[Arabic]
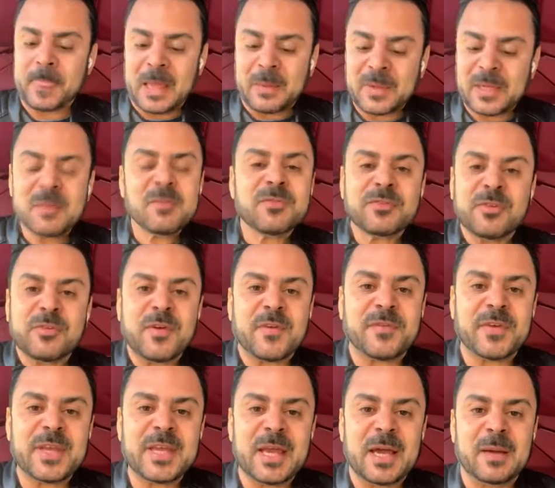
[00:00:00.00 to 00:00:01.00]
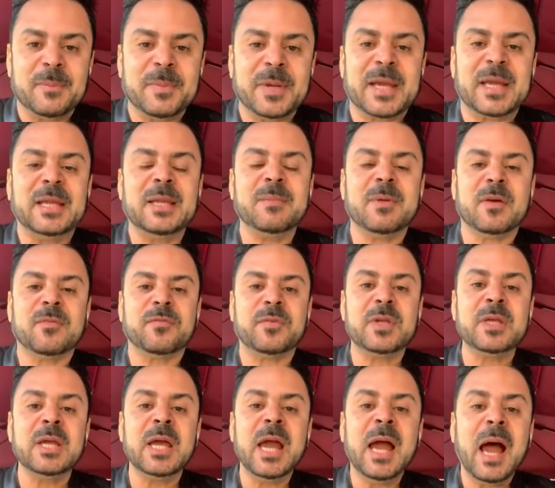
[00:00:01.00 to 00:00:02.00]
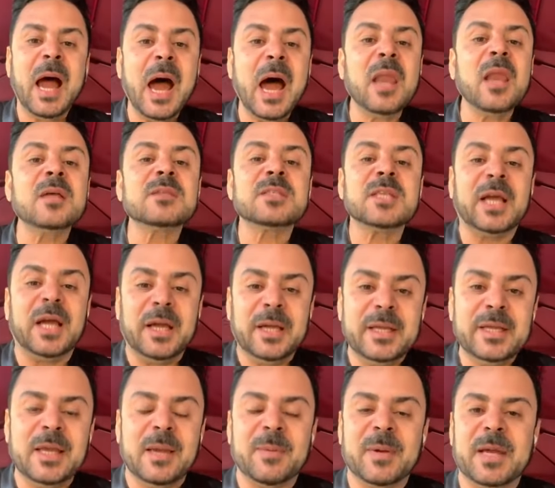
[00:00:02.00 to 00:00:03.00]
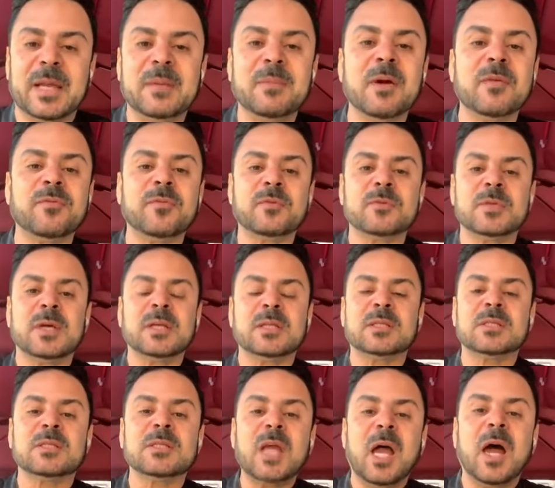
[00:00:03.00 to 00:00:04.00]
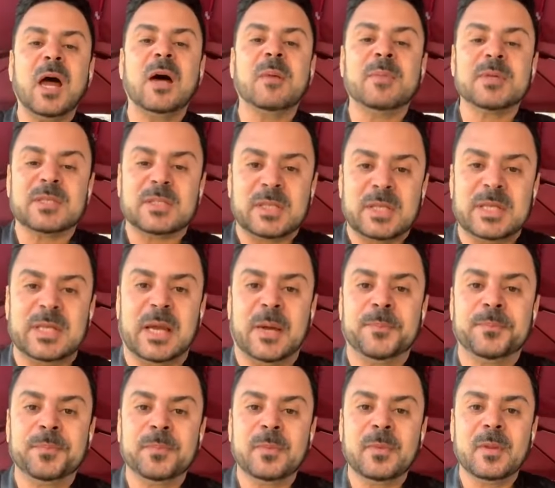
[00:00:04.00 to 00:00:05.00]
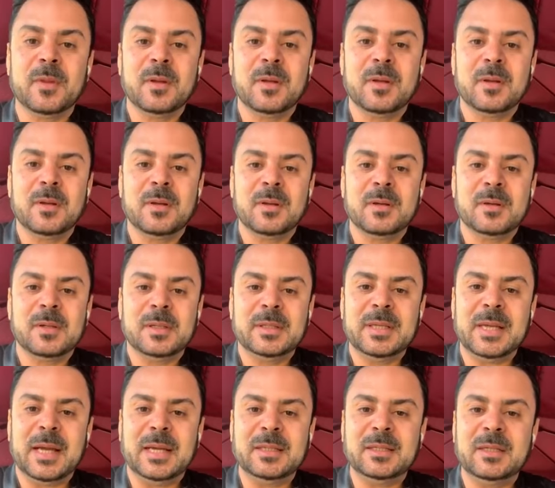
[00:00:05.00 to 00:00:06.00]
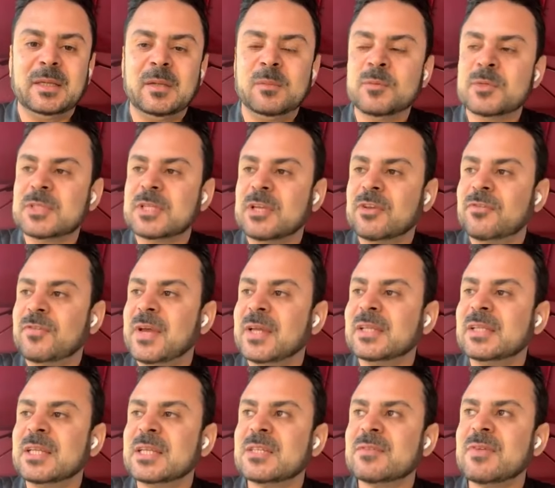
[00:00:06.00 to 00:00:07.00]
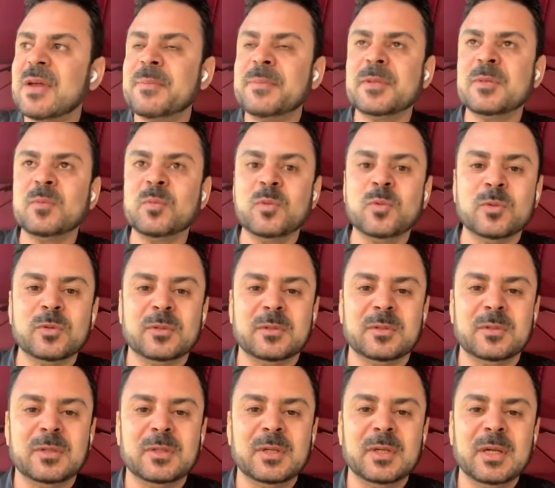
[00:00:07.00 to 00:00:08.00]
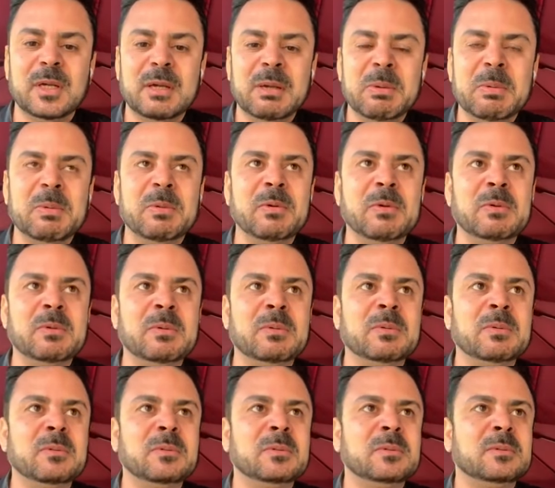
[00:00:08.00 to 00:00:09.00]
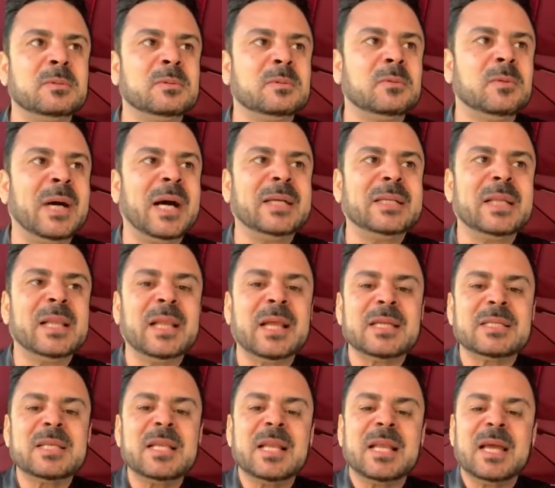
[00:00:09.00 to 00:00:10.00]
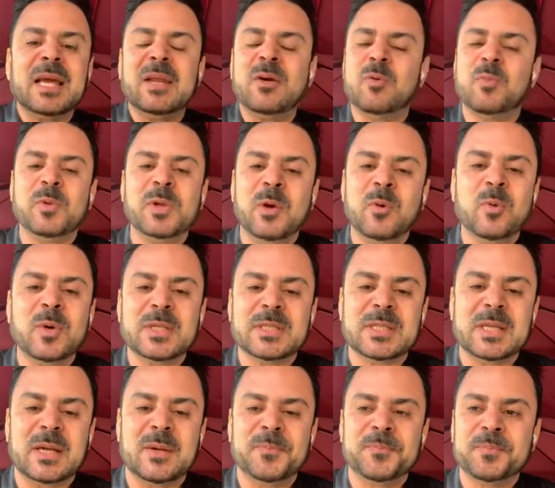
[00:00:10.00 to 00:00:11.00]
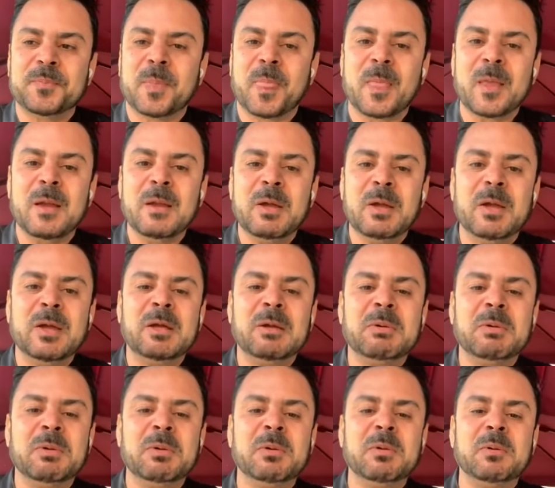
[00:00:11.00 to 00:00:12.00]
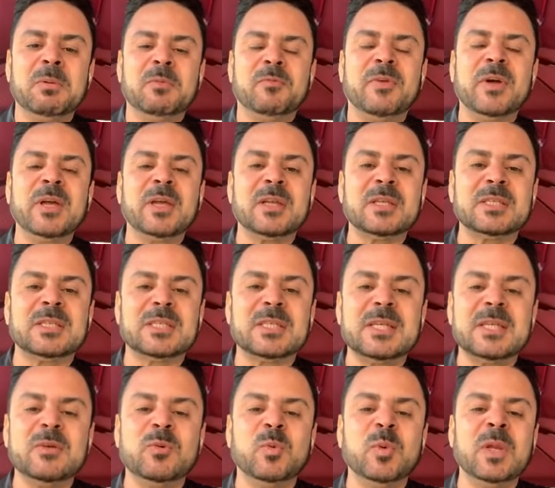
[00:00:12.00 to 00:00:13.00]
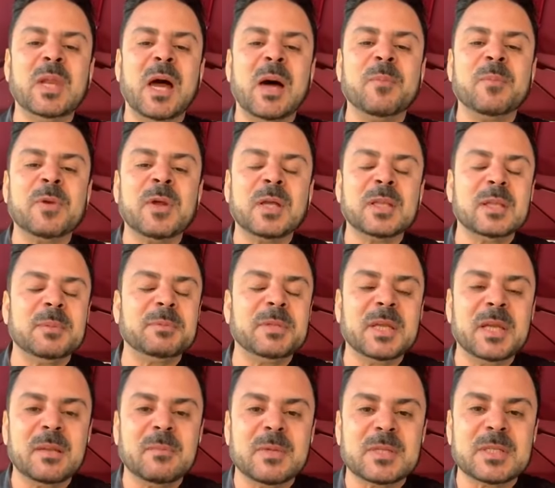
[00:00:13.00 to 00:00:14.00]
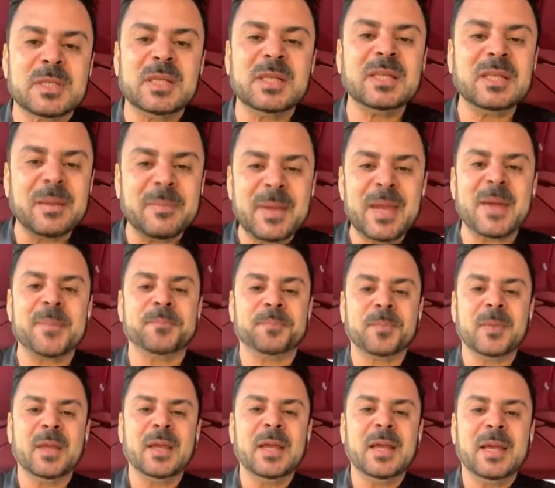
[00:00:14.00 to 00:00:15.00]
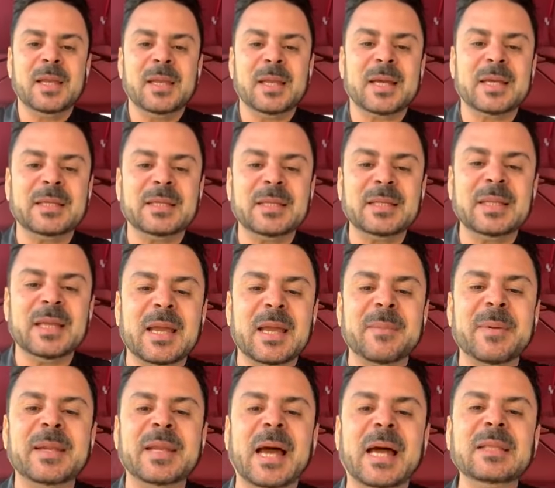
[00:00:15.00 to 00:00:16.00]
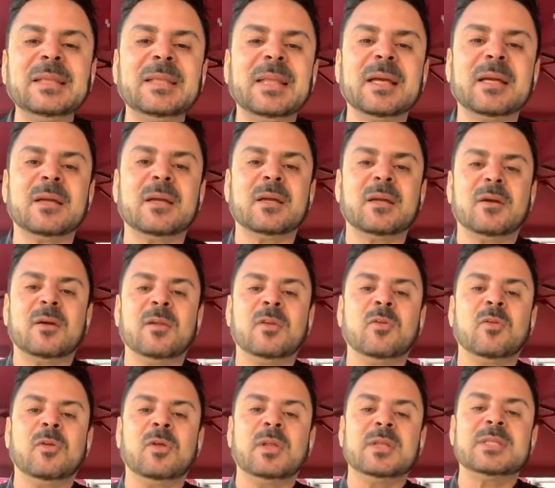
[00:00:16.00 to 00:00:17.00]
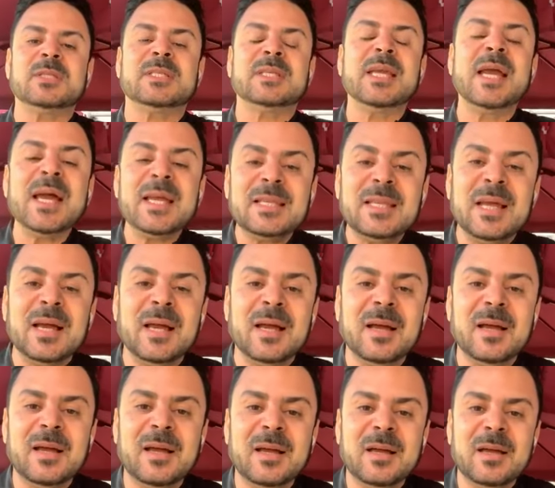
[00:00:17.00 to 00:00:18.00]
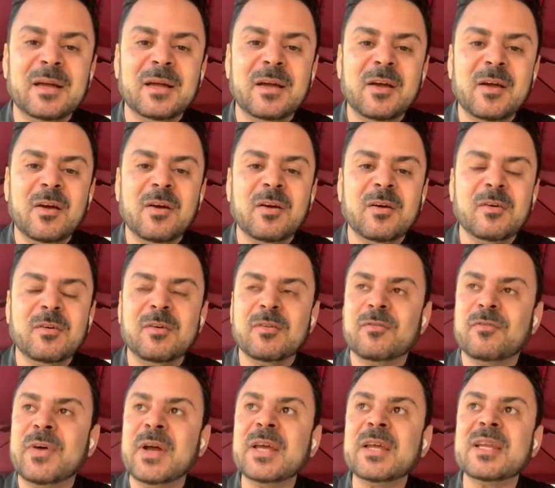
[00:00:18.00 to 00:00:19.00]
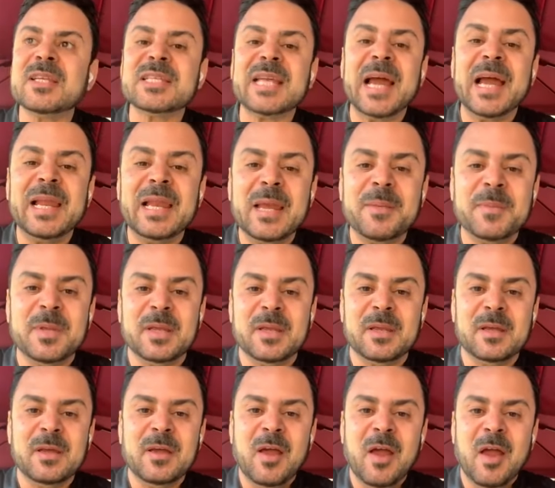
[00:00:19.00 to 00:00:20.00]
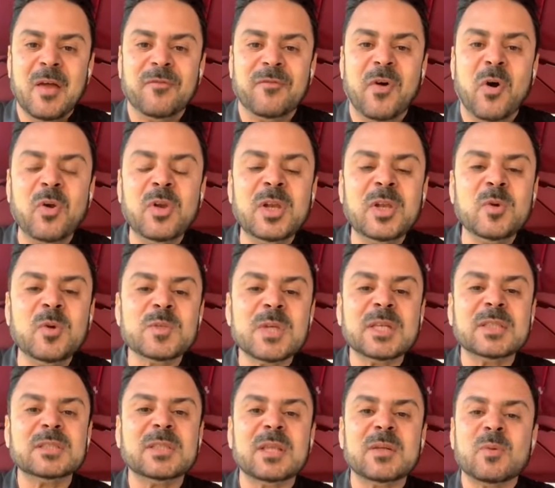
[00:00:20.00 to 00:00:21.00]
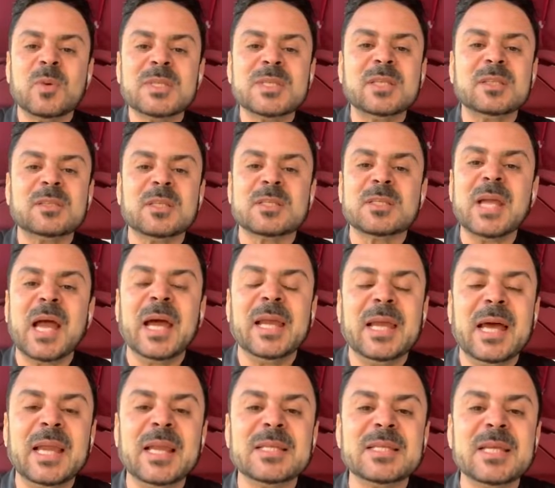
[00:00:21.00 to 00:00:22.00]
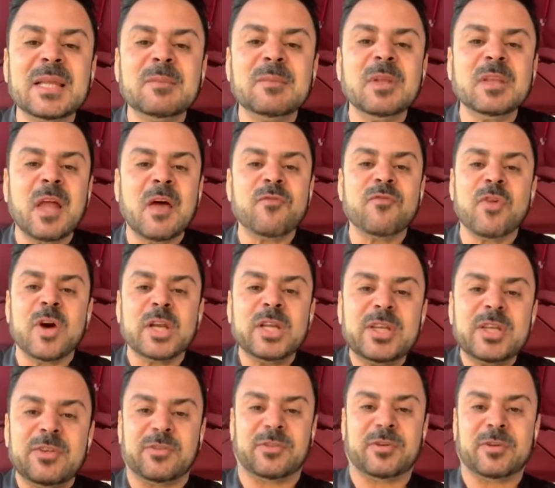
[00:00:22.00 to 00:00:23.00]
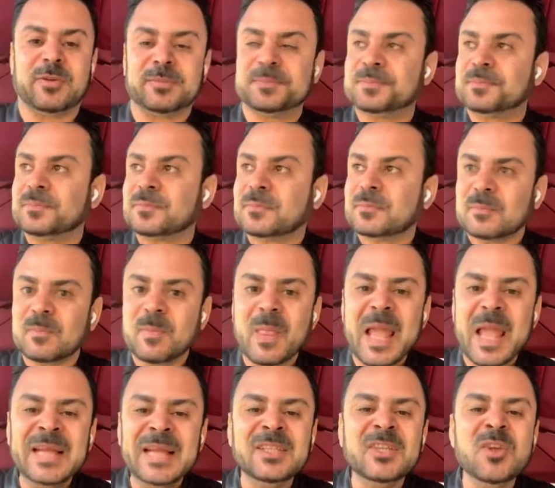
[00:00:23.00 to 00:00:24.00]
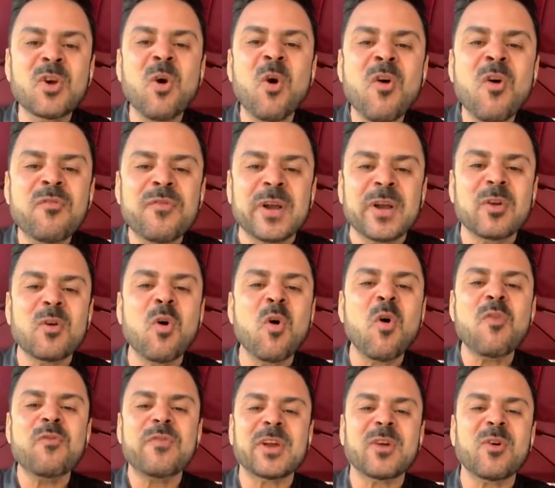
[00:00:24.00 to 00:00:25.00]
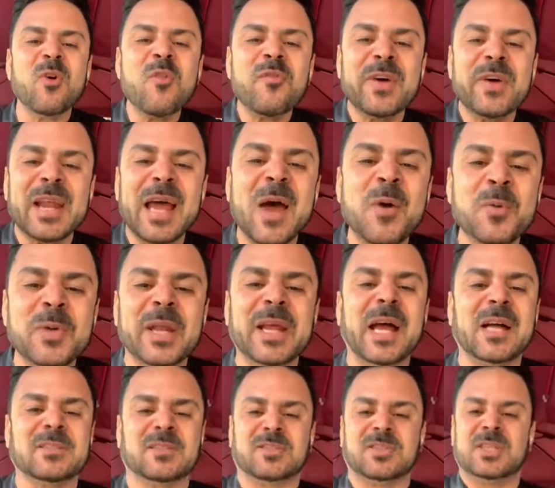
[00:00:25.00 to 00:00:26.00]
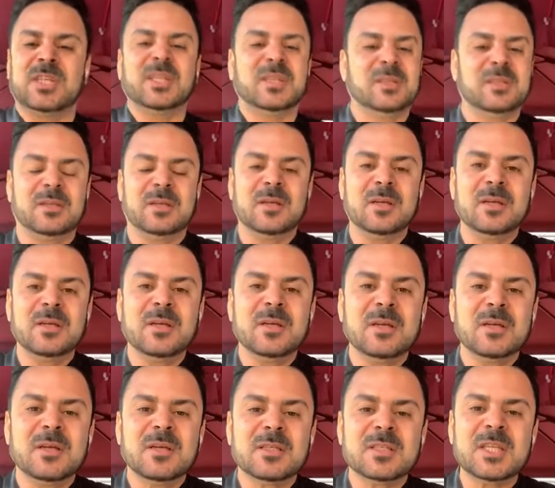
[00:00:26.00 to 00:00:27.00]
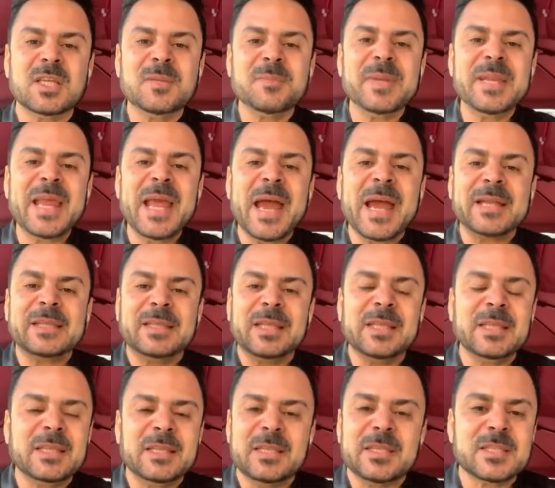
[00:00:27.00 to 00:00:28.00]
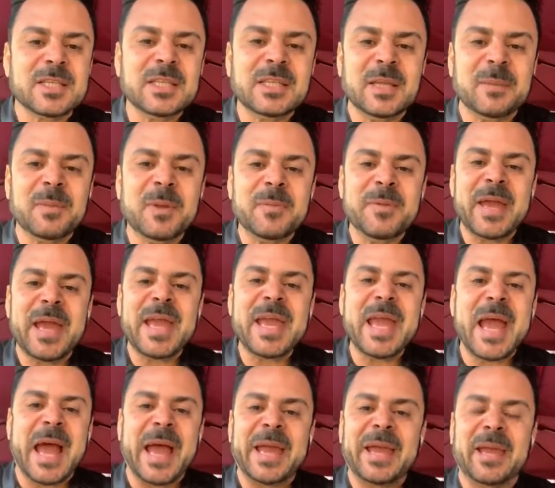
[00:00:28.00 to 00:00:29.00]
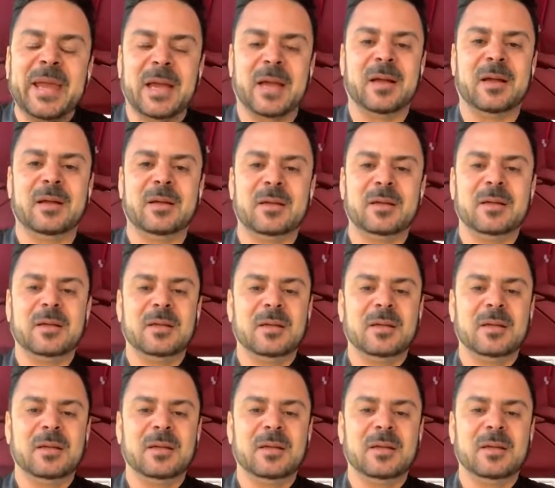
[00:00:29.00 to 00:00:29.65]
أنا بكلمك في شفافية بكلمك في حالة صحية بكلمك في وزارة الصحة مصرية يعني المستشفيات ناس فيها بتموت أه، وحالات الغسيل الكلوي ملوثة آه، فيروس سي والامراض اللي بتيجي المصريين تمام لكن كمان عندك زياده فيروس عالمي فقول لي وزاره وزيره الصحه الهاله زاد ما تافوريش انت اوفر اوفر اوفر قوي رايحه الصين الصين من يا اختي انت الصين تعمل بيها ايه يا حاجه